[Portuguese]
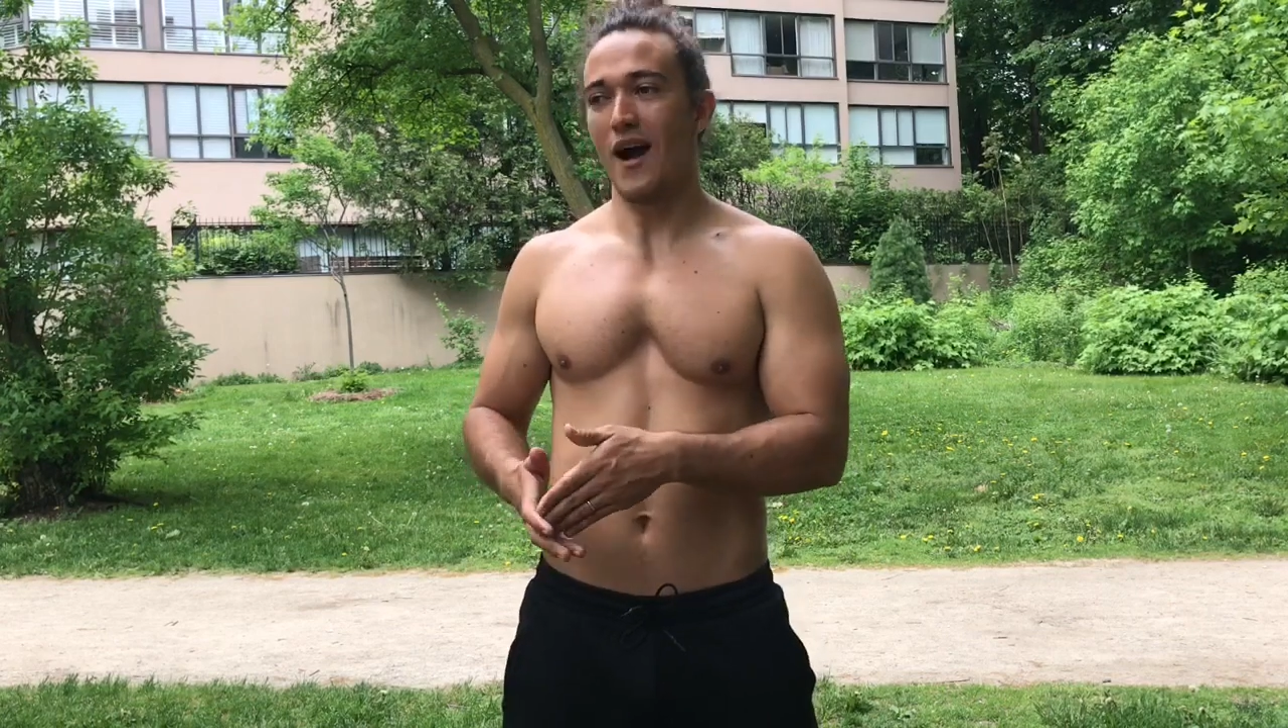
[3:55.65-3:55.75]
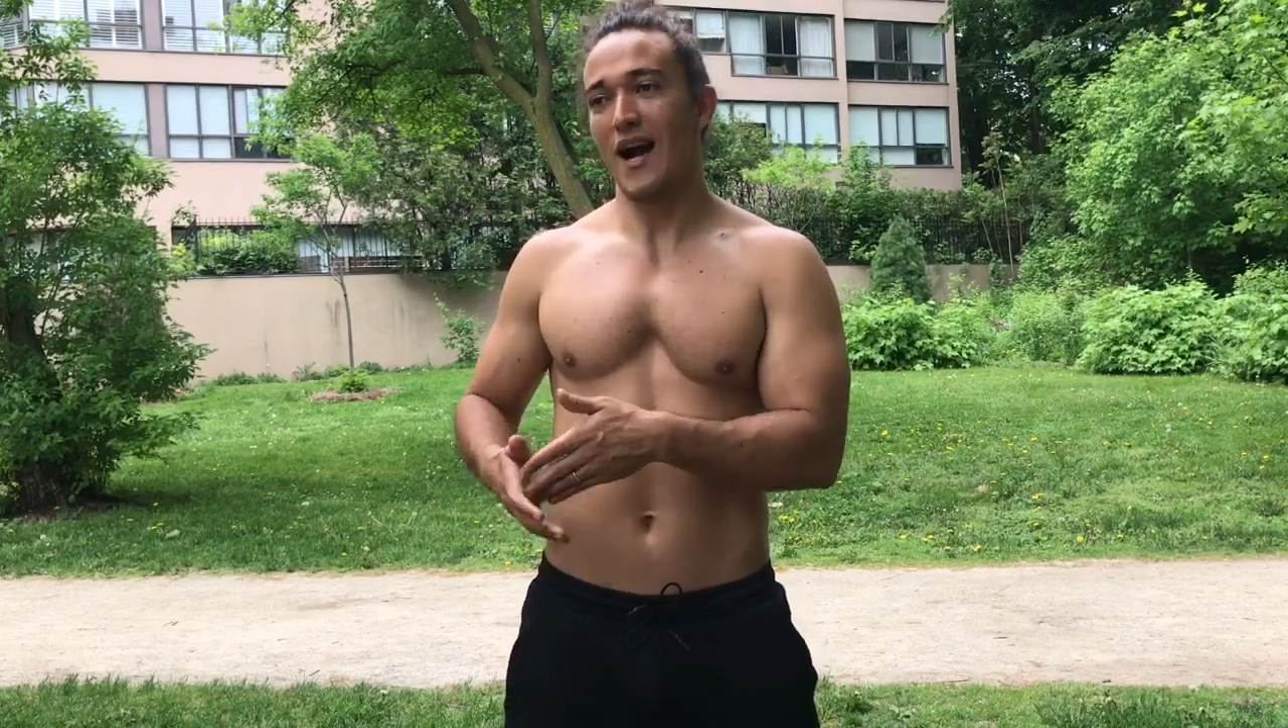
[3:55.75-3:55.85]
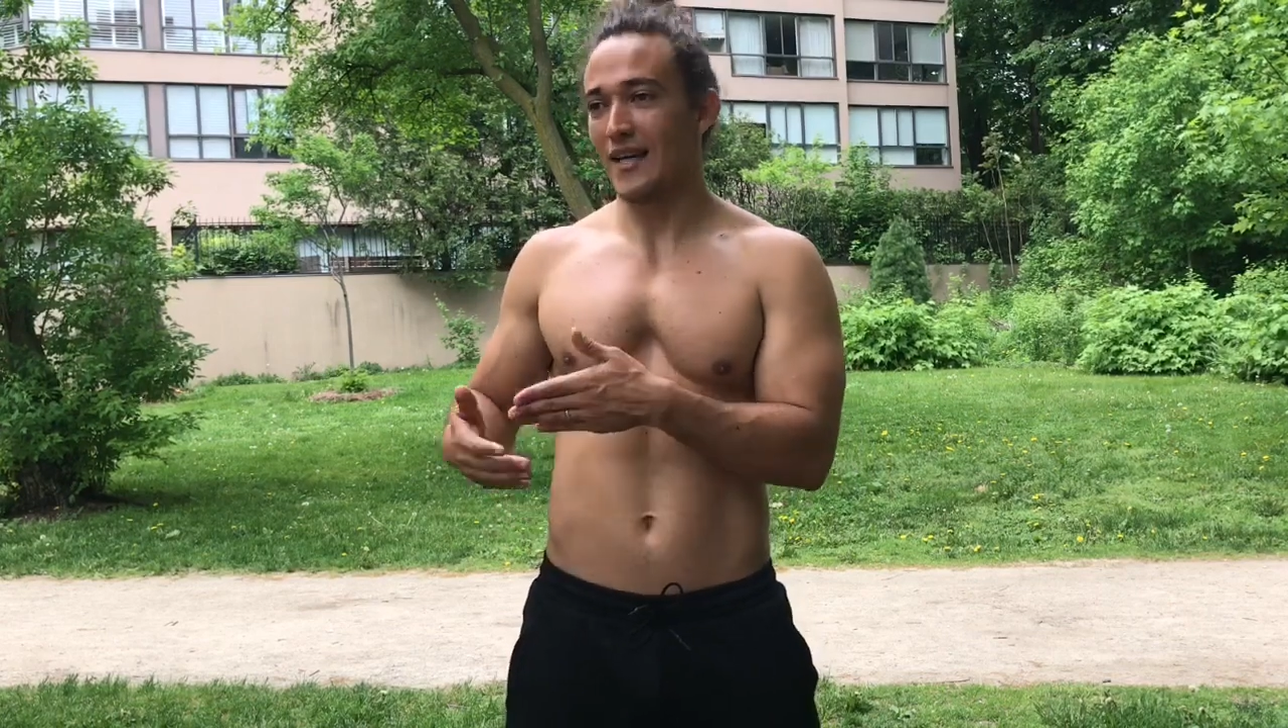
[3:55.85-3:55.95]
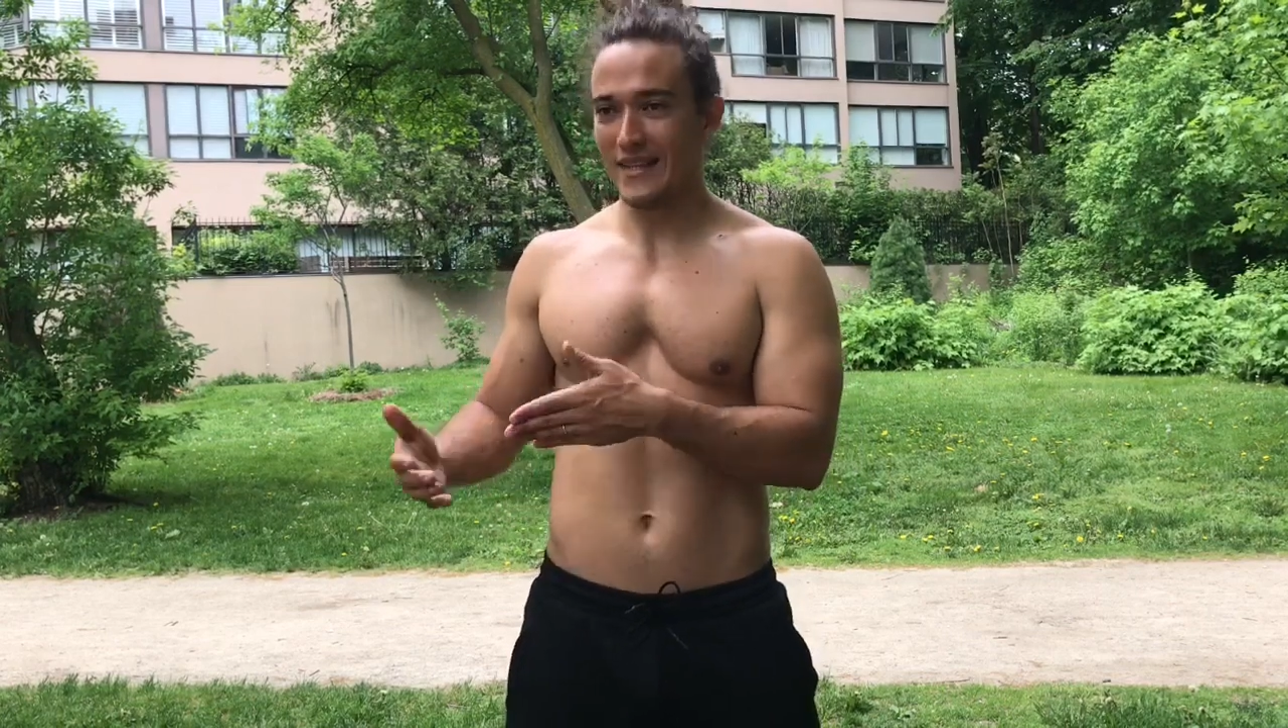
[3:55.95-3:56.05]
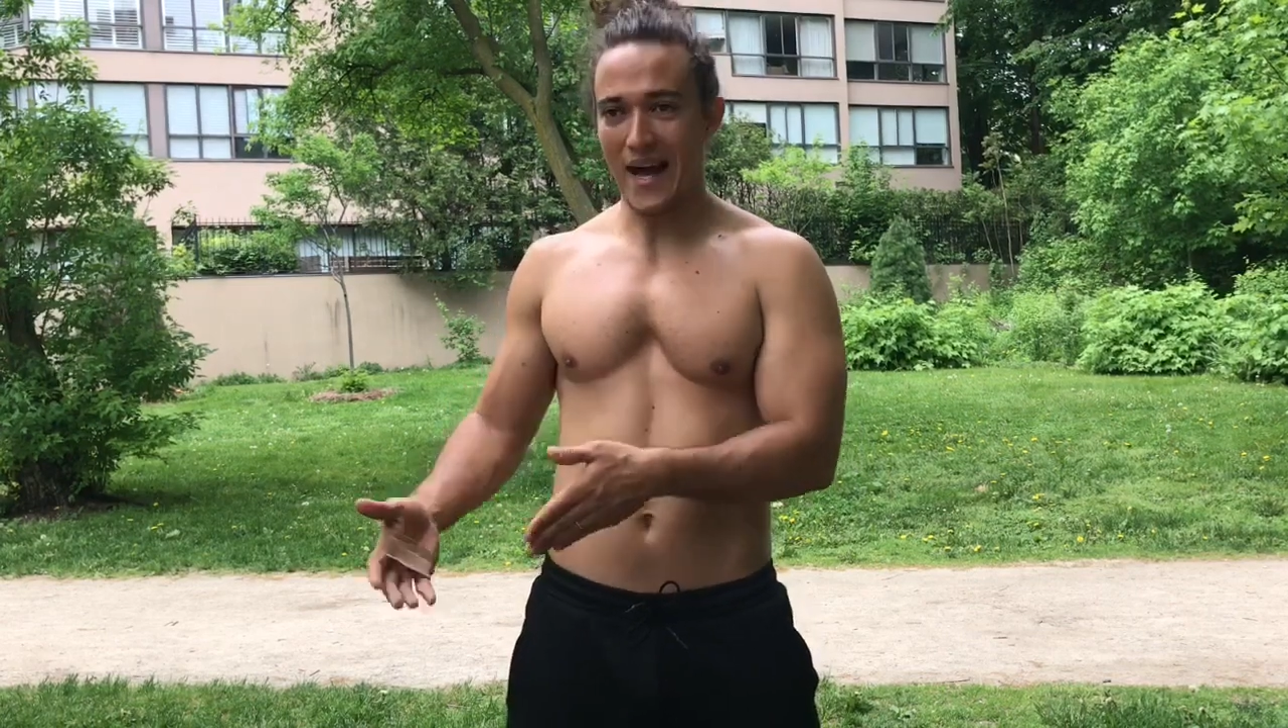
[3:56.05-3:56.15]

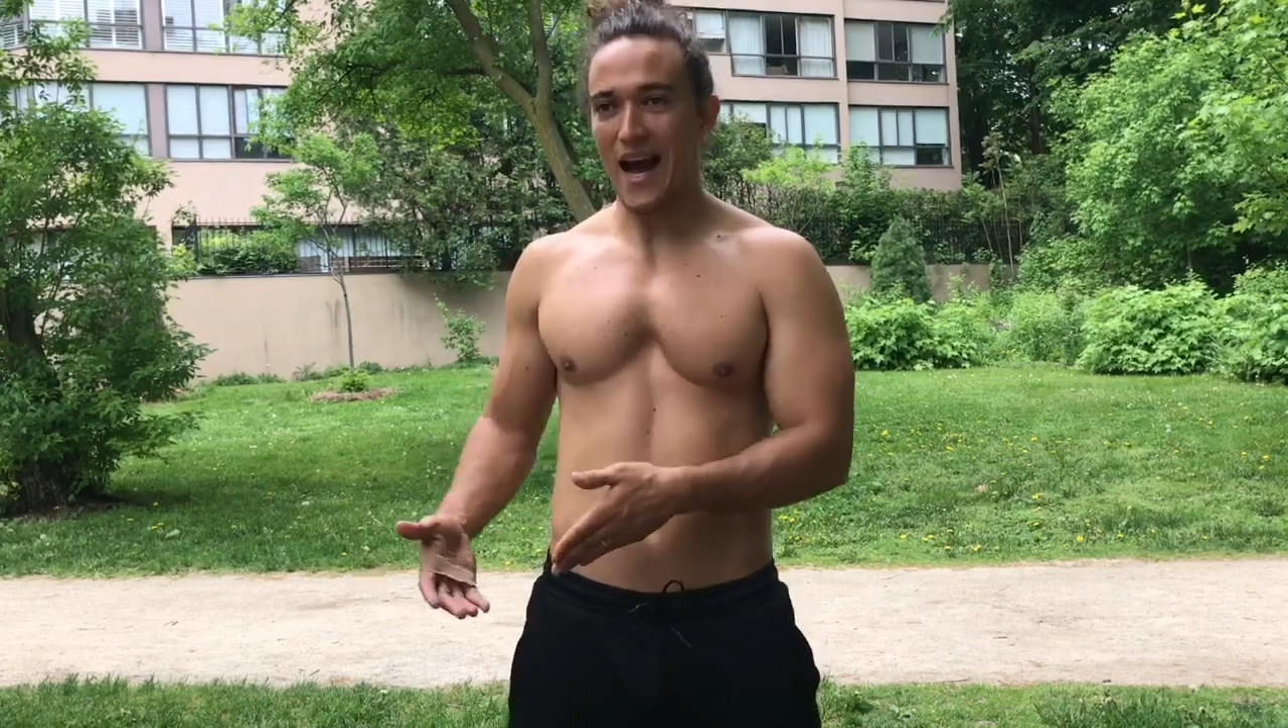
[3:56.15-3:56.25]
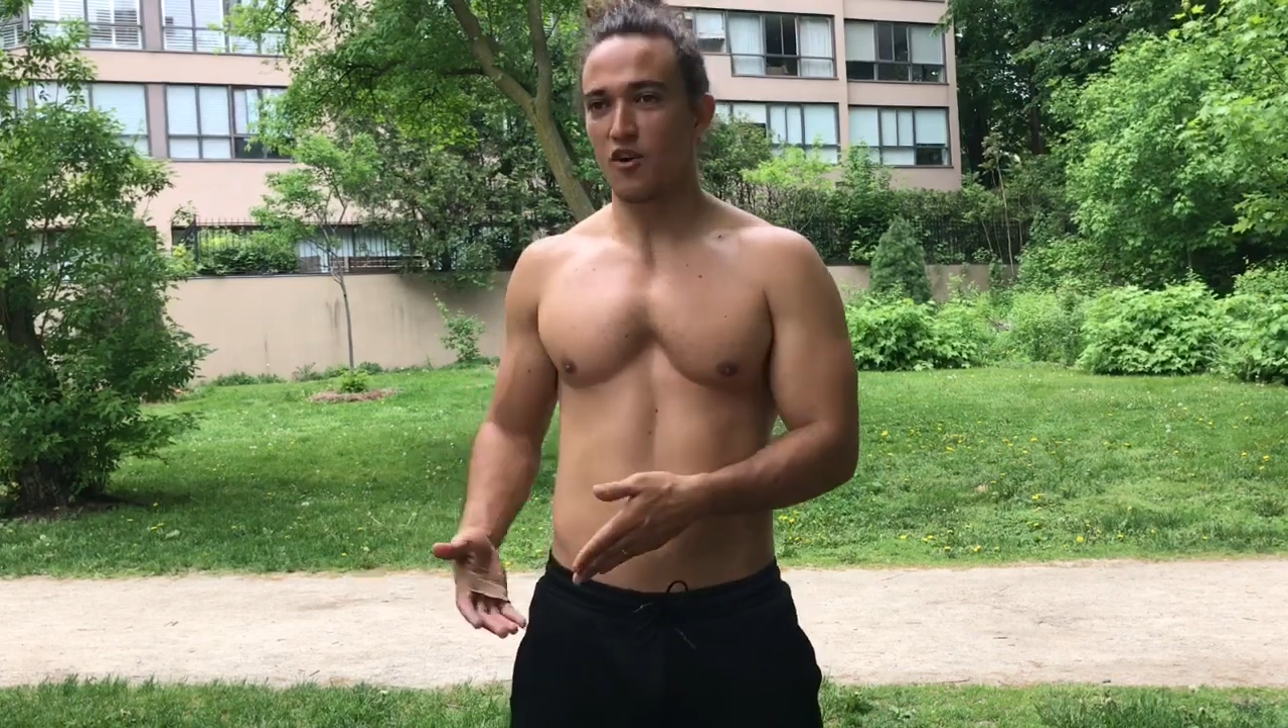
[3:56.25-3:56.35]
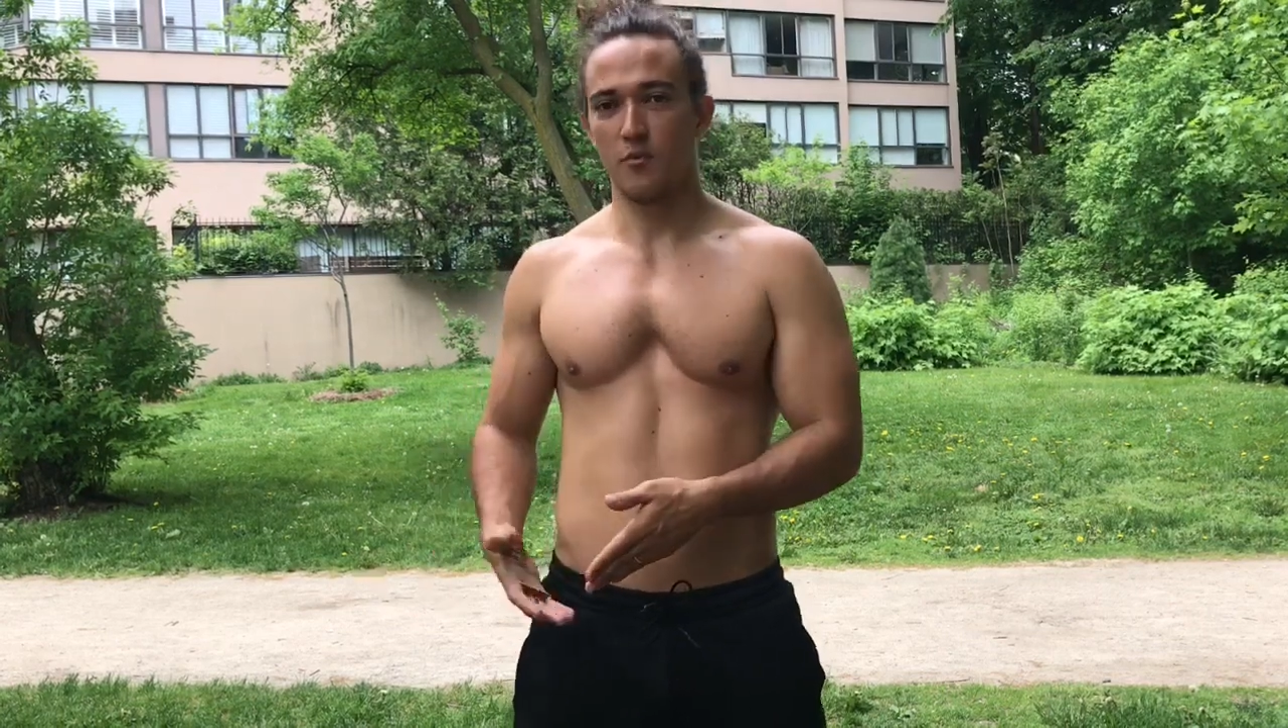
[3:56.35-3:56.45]
a andar,